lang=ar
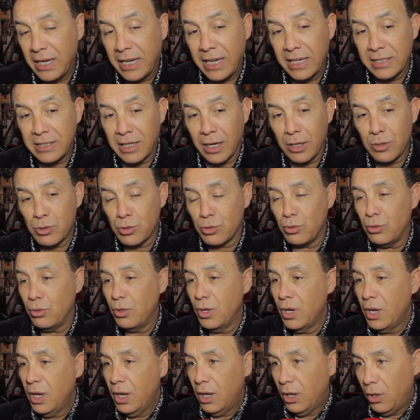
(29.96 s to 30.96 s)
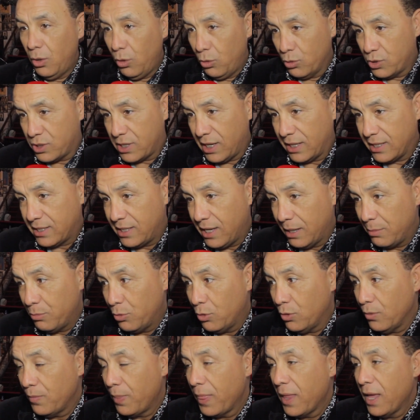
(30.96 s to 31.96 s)
اللي كيتراسوا الاستاذ
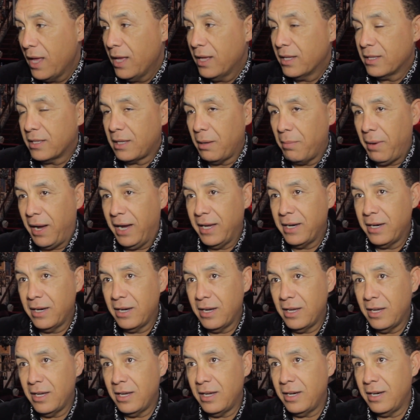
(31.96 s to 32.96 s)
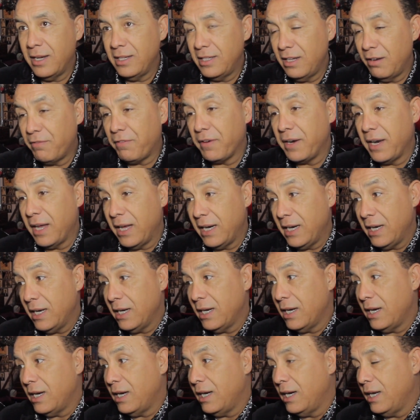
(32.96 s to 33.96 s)
دمو طبعا آه، نادي
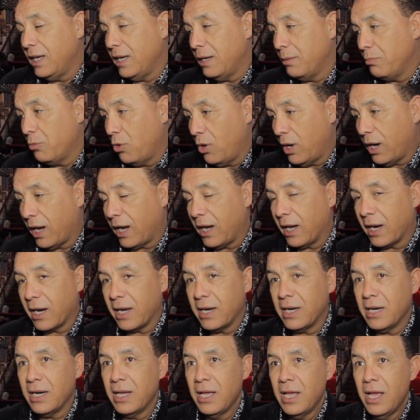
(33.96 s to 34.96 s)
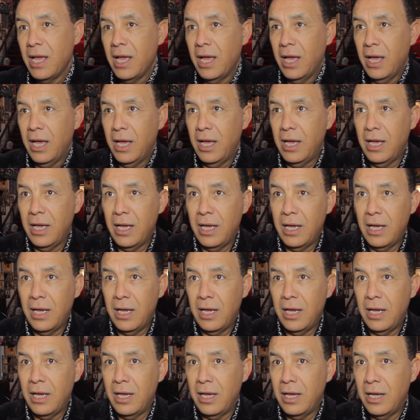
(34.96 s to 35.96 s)
الفنانين اللي مؤخرا
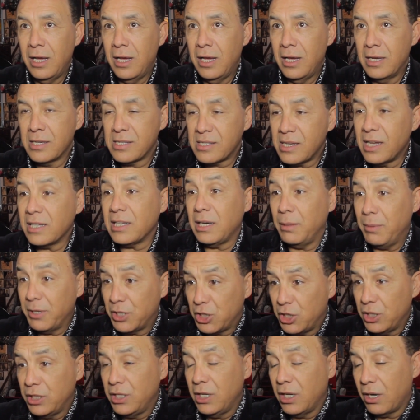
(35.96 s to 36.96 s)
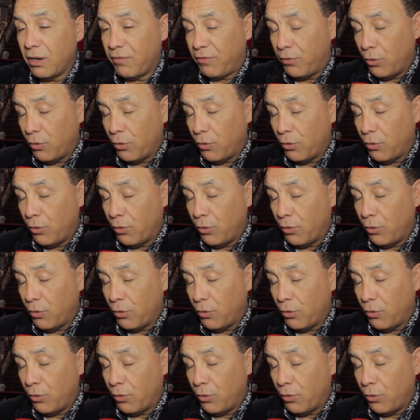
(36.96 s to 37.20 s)
استطاع باش يدير